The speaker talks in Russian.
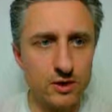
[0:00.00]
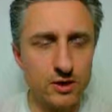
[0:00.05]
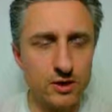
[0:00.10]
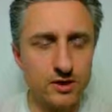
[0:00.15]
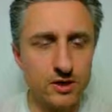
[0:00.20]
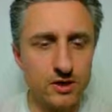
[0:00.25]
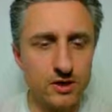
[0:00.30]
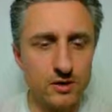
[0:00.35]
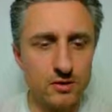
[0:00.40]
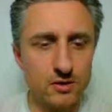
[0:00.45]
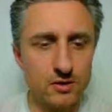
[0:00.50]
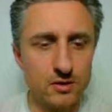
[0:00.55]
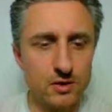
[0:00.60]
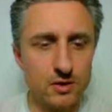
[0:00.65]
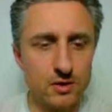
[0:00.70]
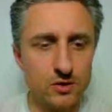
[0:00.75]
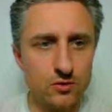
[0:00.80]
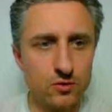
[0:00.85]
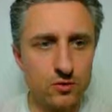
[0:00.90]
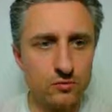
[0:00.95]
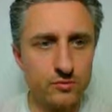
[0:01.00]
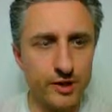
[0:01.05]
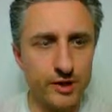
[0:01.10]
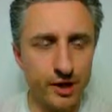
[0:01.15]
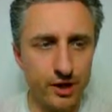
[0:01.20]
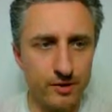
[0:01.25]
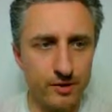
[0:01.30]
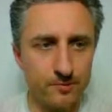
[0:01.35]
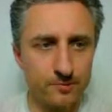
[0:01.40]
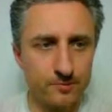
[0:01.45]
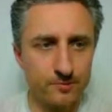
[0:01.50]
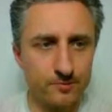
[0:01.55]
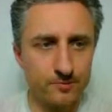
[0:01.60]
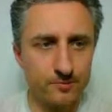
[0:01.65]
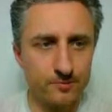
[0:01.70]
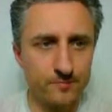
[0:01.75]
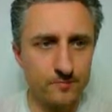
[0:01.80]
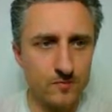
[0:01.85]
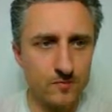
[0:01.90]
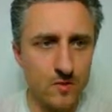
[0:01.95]
это GNOME а, 3.
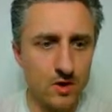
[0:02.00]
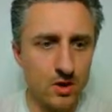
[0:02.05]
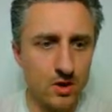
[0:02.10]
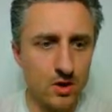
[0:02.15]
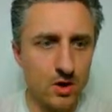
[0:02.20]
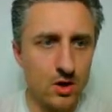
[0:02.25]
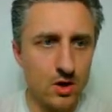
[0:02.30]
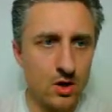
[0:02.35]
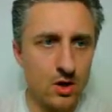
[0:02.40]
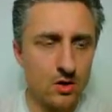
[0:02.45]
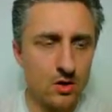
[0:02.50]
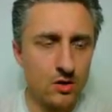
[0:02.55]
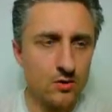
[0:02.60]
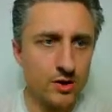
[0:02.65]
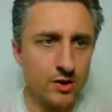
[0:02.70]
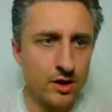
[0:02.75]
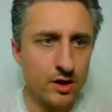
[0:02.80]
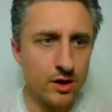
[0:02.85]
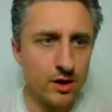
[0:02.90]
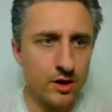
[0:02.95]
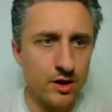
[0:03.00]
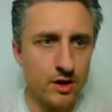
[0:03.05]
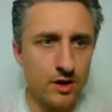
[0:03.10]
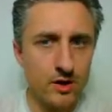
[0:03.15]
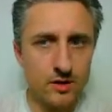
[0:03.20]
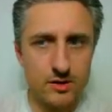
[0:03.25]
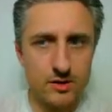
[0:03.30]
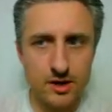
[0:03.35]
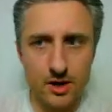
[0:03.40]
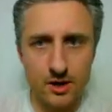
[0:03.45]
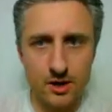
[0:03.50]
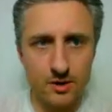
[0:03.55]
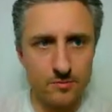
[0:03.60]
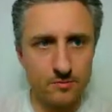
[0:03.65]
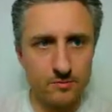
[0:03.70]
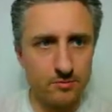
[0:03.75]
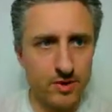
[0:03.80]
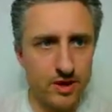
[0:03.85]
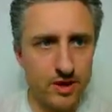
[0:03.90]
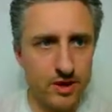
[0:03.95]
Окей, и так,
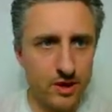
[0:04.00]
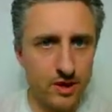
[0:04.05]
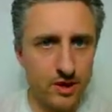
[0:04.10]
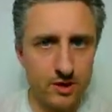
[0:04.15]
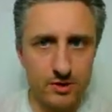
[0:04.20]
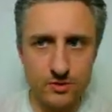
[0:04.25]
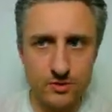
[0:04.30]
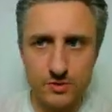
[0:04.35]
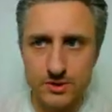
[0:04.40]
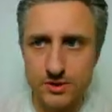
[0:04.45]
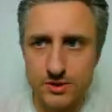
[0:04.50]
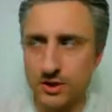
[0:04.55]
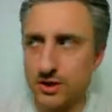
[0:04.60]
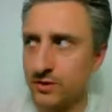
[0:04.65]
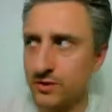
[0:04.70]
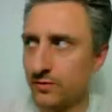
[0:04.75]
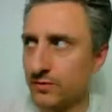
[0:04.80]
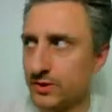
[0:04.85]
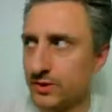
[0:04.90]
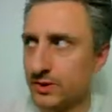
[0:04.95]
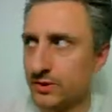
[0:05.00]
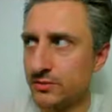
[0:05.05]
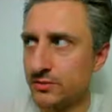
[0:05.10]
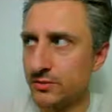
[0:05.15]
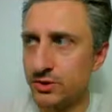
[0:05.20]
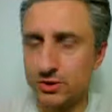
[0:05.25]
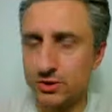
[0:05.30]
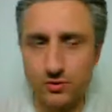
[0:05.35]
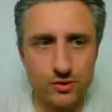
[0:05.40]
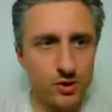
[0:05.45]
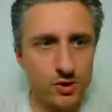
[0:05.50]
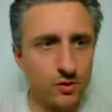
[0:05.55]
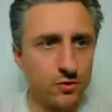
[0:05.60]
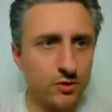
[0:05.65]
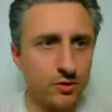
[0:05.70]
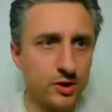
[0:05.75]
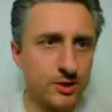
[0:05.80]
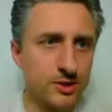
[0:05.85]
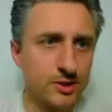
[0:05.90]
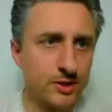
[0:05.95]
поехали. То есть, где у нас тут что
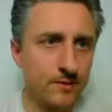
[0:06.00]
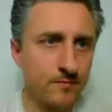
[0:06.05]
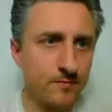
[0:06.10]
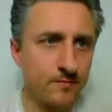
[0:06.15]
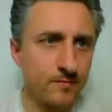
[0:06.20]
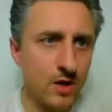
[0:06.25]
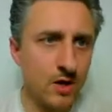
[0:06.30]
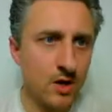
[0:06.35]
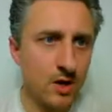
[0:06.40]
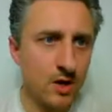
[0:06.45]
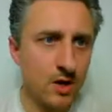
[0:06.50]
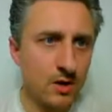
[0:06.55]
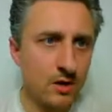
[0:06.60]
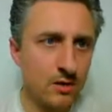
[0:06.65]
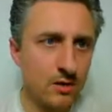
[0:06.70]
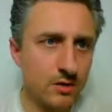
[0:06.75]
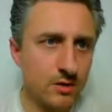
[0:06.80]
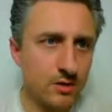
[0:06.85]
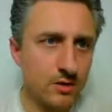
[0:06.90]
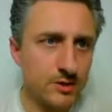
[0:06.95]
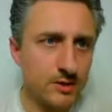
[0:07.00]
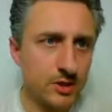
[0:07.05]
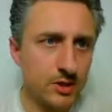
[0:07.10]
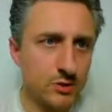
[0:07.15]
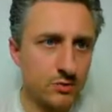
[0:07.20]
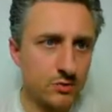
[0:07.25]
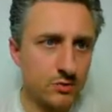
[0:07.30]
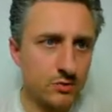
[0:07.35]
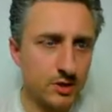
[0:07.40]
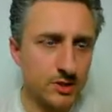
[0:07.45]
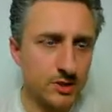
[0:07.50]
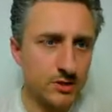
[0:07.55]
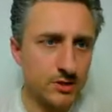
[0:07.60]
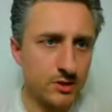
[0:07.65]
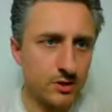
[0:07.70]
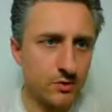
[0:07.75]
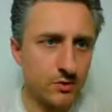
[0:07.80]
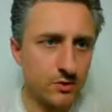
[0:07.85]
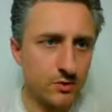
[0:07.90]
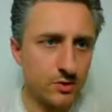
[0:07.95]
находится. А, здесь вот у нас
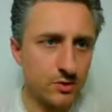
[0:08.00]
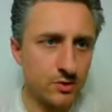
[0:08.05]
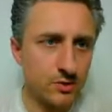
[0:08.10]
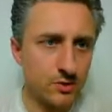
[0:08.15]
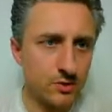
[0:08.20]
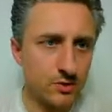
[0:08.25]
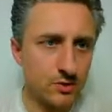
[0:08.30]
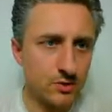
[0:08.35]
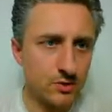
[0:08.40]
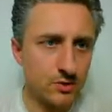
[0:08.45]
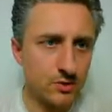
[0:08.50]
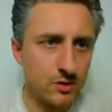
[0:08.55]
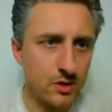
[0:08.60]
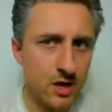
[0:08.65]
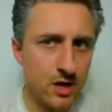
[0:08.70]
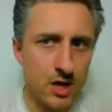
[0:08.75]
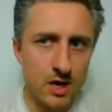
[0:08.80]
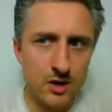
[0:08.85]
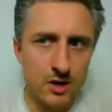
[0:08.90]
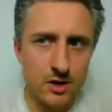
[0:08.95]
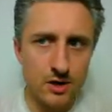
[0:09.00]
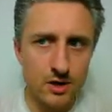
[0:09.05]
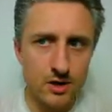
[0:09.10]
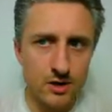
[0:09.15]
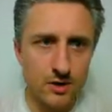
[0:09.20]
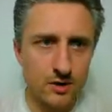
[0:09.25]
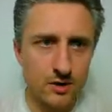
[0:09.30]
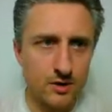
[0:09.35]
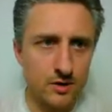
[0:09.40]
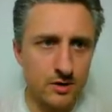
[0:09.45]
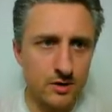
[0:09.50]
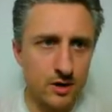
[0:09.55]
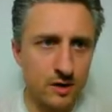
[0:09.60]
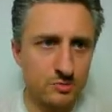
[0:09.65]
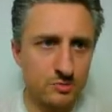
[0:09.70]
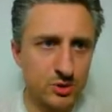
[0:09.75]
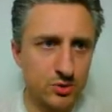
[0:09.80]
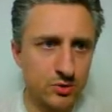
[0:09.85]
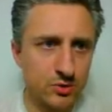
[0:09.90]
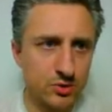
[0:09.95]
идет
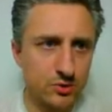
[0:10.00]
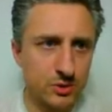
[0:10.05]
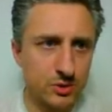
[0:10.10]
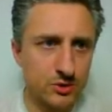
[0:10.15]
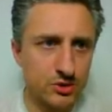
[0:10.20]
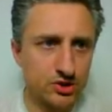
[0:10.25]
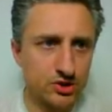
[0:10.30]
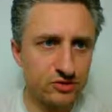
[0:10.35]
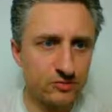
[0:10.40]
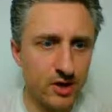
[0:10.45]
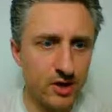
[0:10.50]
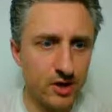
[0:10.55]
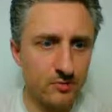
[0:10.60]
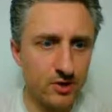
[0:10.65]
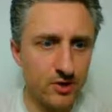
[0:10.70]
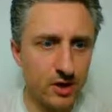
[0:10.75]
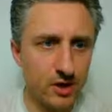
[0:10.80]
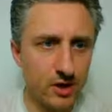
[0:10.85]
обзор, то есть нажимаем на